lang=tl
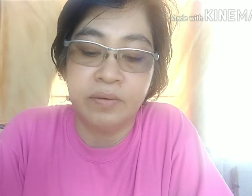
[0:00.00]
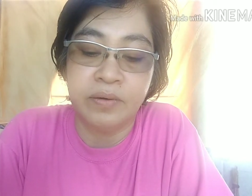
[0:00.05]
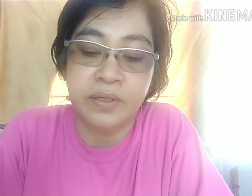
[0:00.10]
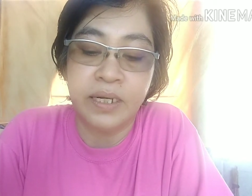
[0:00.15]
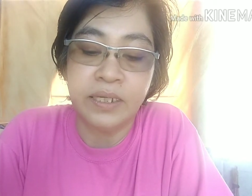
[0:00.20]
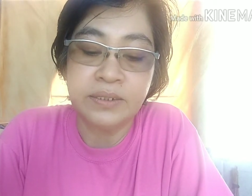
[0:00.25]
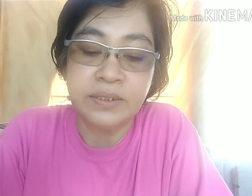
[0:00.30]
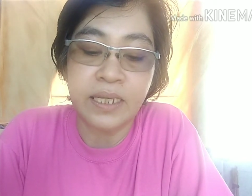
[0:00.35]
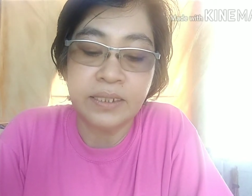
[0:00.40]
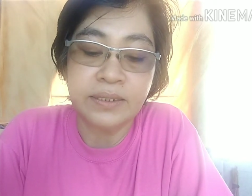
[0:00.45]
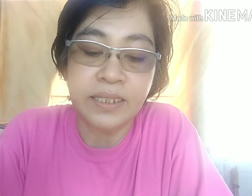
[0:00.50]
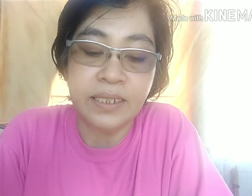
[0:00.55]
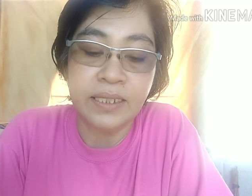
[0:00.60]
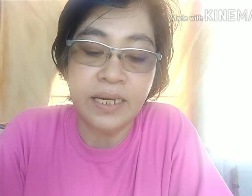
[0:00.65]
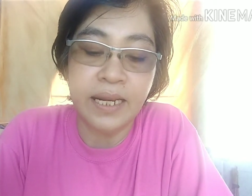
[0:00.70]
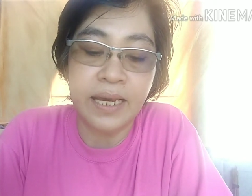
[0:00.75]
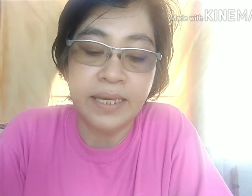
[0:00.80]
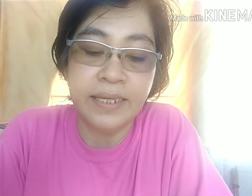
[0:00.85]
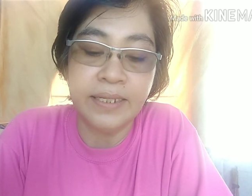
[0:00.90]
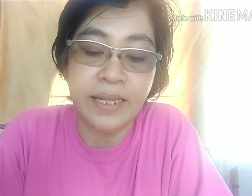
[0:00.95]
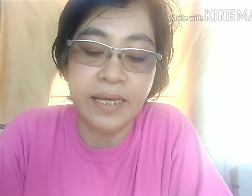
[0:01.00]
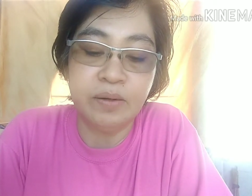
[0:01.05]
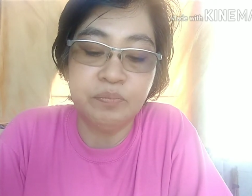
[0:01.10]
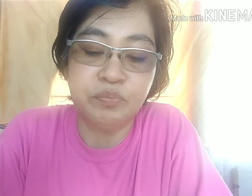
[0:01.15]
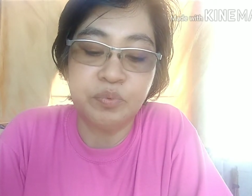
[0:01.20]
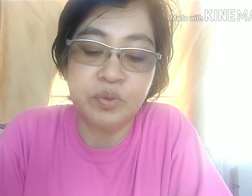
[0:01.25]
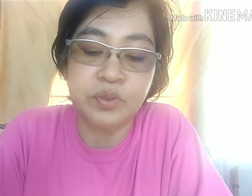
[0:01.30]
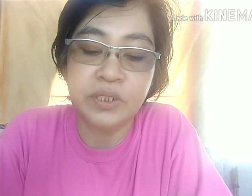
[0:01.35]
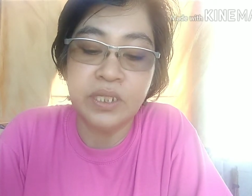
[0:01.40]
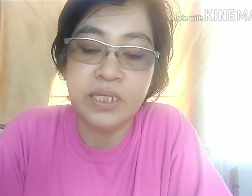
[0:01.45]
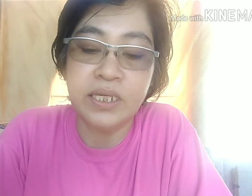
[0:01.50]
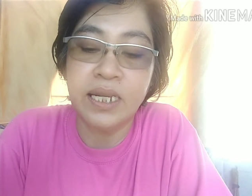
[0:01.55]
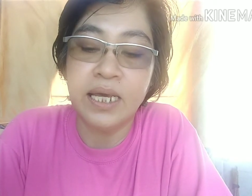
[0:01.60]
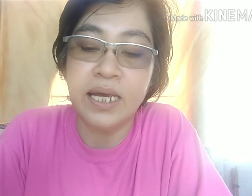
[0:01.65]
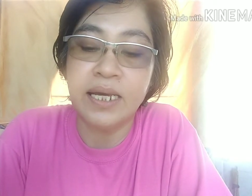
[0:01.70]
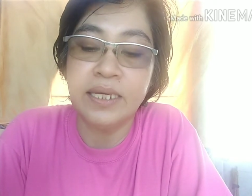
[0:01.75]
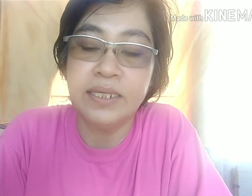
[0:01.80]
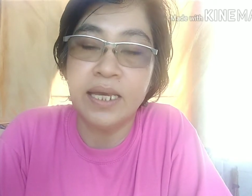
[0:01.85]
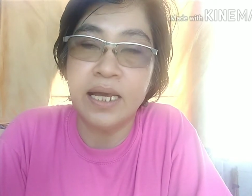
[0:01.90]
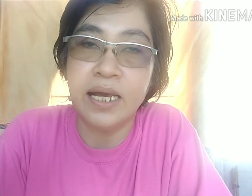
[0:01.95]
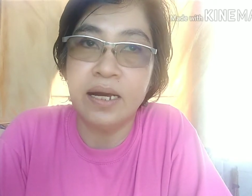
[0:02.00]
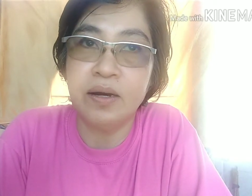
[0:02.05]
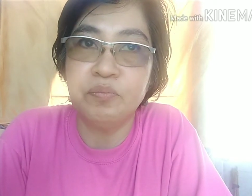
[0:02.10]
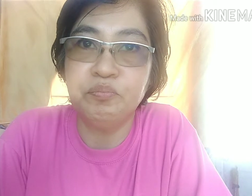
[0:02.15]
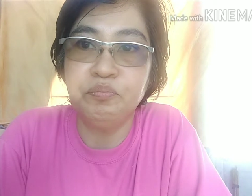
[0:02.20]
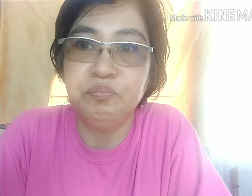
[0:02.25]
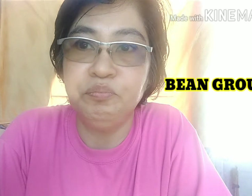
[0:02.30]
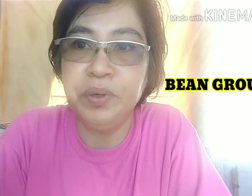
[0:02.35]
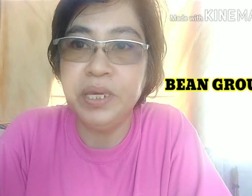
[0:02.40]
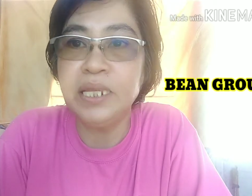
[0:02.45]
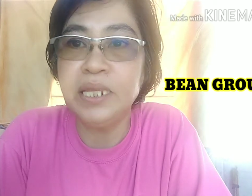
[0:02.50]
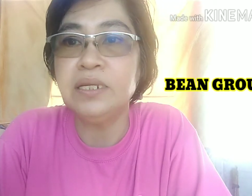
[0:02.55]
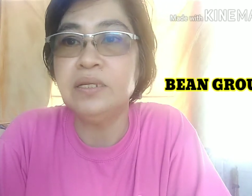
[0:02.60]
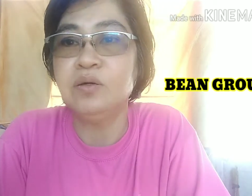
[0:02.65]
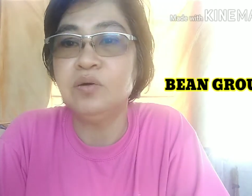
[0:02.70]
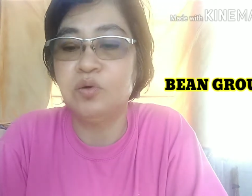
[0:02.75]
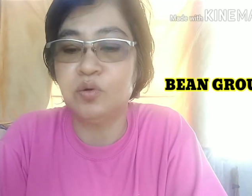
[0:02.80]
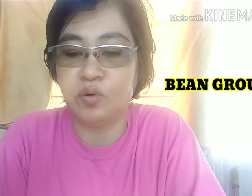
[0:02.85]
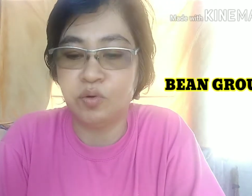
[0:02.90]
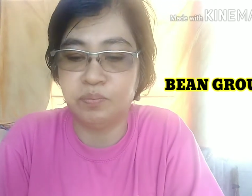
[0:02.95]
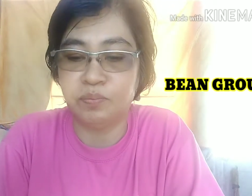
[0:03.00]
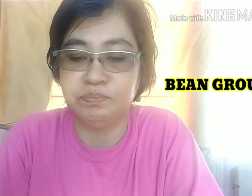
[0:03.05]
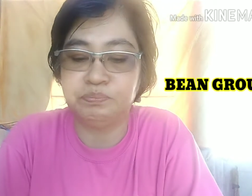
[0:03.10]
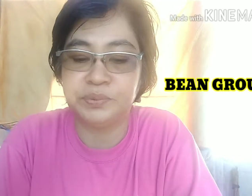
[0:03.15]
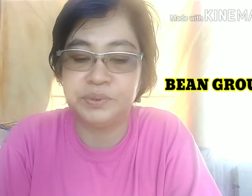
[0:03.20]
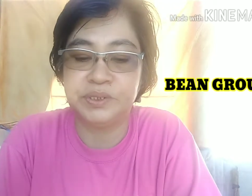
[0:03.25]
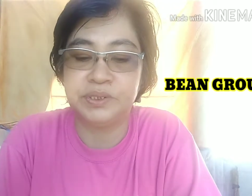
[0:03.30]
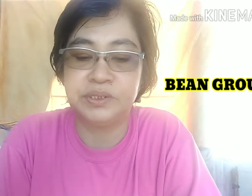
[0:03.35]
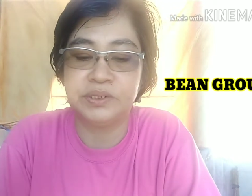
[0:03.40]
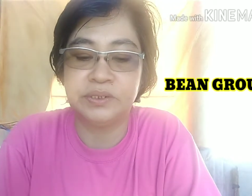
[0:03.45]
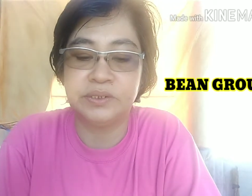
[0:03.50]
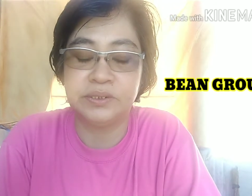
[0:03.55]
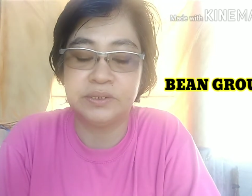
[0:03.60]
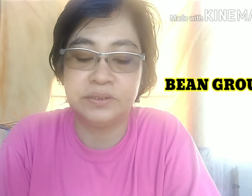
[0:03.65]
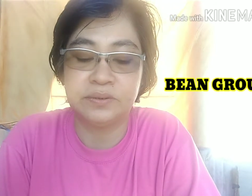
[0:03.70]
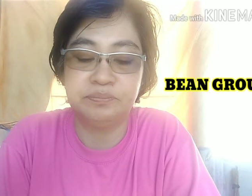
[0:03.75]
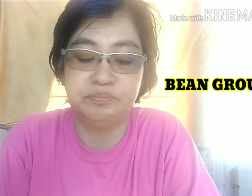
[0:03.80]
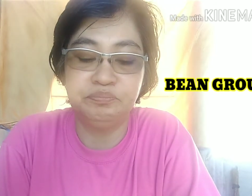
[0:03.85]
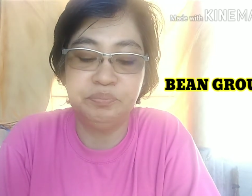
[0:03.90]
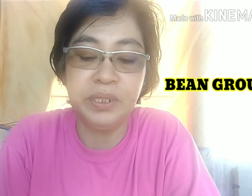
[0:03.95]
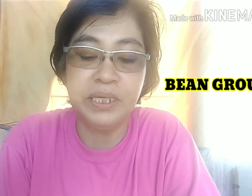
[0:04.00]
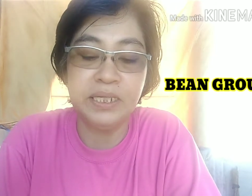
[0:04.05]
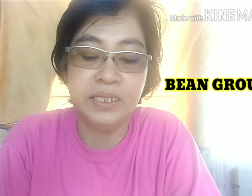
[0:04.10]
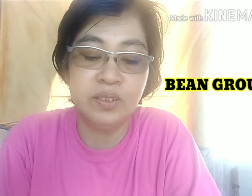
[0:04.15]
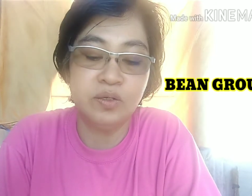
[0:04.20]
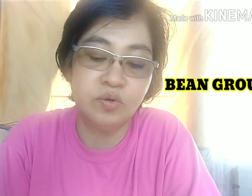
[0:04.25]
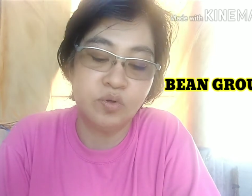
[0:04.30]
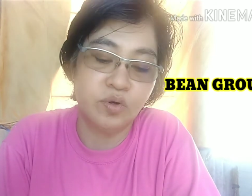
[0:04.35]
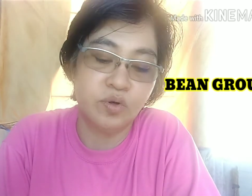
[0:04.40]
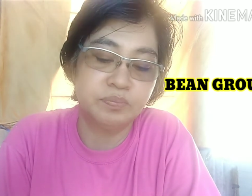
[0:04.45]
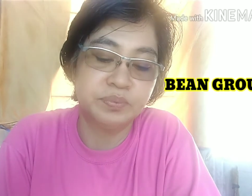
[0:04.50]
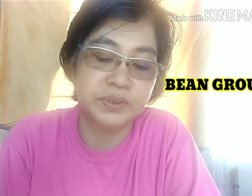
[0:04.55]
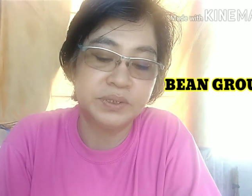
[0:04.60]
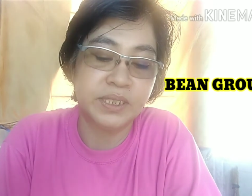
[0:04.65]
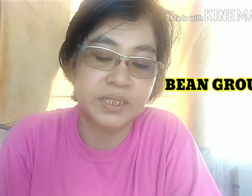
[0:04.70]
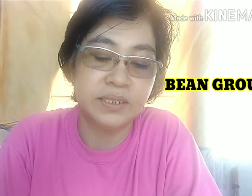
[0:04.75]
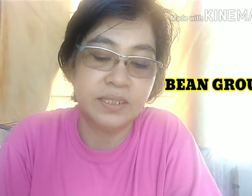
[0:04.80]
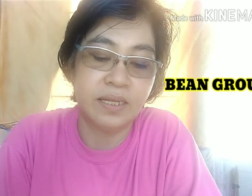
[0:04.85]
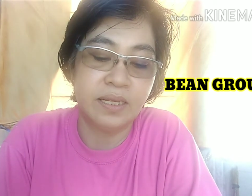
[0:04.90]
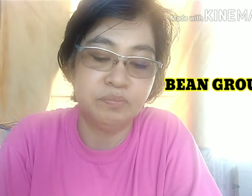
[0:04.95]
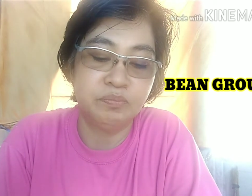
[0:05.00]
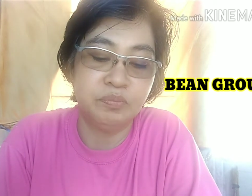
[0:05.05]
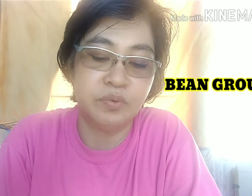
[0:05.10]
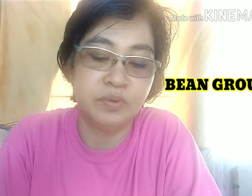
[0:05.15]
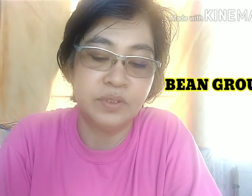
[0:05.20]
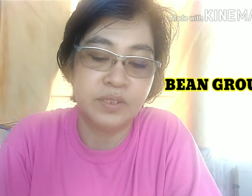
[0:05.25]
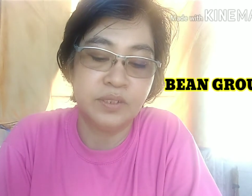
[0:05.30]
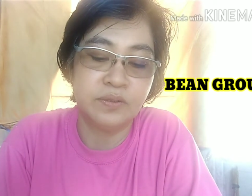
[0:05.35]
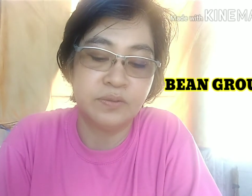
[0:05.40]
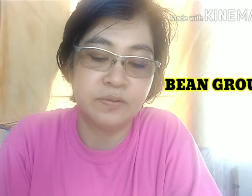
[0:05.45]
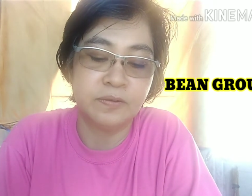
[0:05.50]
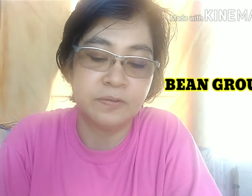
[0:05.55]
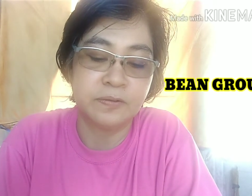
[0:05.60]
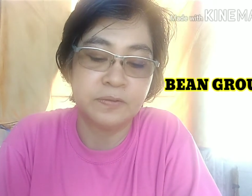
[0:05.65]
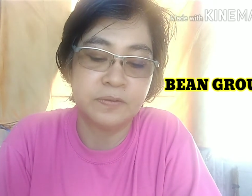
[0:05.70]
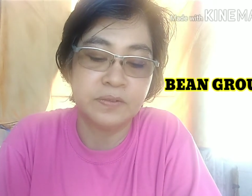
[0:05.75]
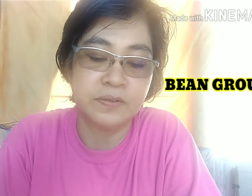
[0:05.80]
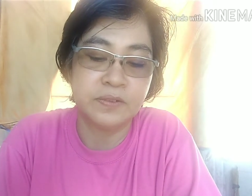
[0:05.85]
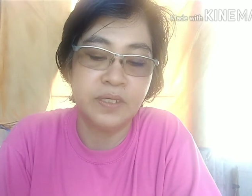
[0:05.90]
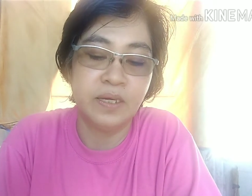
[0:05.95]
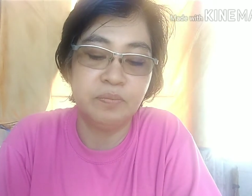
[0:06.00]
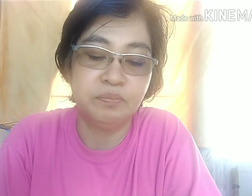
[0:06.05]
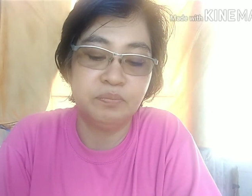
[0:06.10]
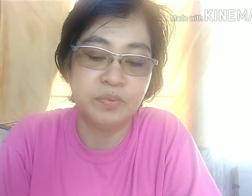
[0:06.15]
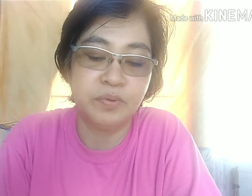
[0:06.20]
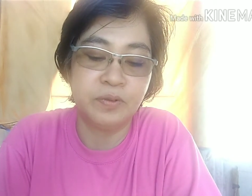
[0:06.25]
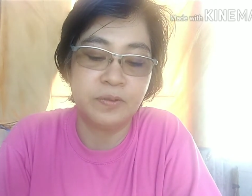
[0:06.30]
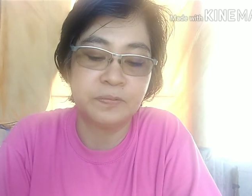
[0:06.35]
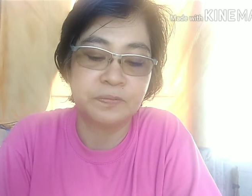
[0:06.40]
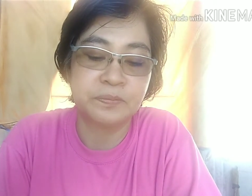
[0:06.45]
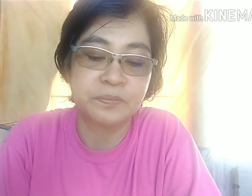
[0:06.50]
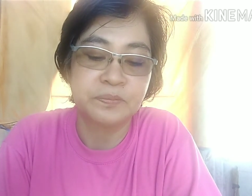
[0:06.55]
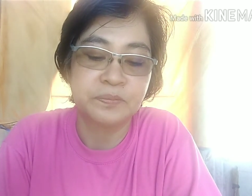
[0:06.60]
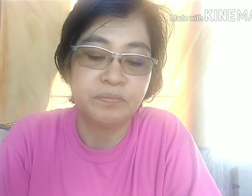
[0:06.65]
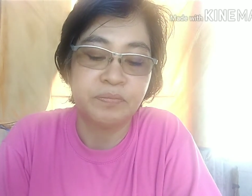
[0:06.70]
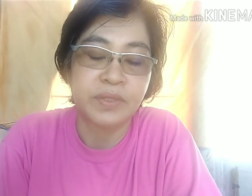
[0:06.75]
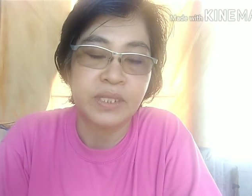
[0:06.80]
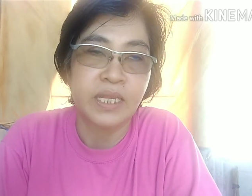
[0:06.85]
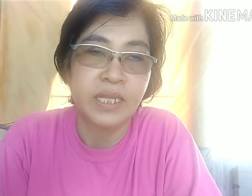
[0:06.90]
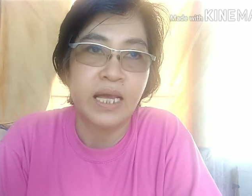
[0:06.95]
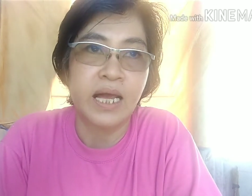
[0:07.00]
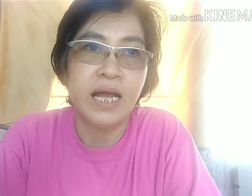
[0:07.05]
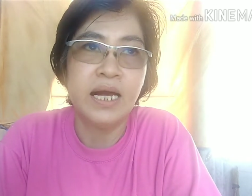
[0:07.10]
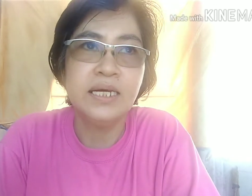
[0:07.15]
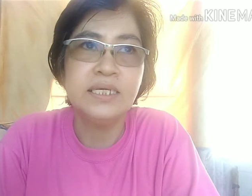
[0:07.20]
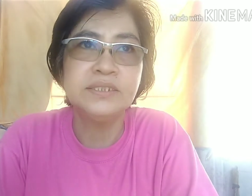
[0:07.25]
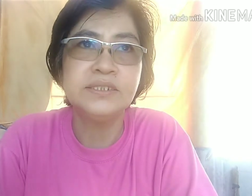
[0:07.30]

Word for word: nagtataglay ng protina ay ang bean groups. Bean groups, tandaan po ninyo. Yan po. Ang